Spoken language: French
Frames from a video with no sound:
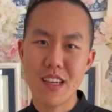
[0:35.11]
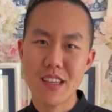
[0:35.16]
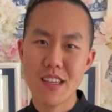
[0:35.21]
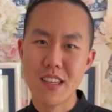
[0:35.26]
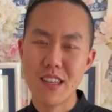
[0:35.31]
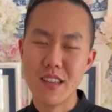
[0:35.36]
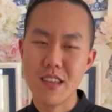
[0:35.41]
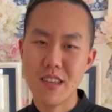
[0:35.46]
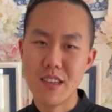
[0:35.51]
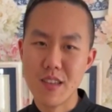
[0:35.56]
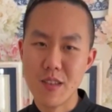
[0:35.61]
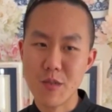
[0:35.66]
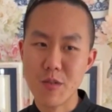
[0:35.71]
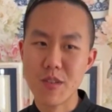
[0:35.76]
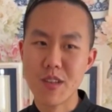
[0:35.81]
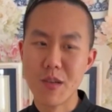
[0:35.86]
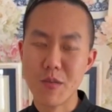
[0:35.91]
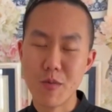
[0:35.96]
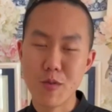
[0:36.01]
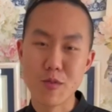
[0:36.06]
qui est
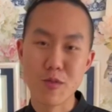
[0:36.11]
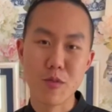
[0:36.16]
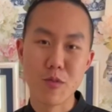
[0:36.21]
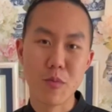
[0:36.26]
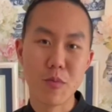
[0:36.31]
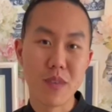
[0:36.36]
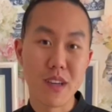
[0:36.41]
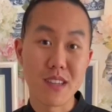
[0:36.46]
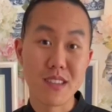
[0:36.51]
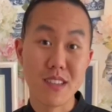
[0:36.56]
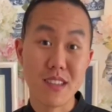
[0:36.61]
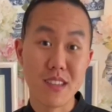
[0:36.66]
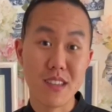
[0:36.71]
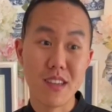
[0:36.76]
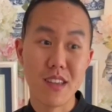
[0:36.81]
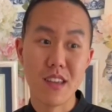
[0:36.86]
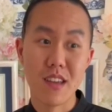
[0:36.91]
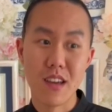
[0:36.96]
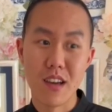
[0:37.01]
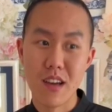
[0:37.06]
notamment son père,
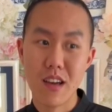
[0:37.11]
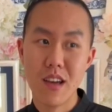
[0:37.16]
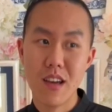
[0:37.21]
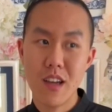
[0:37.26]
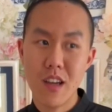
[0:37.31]
c'était euh,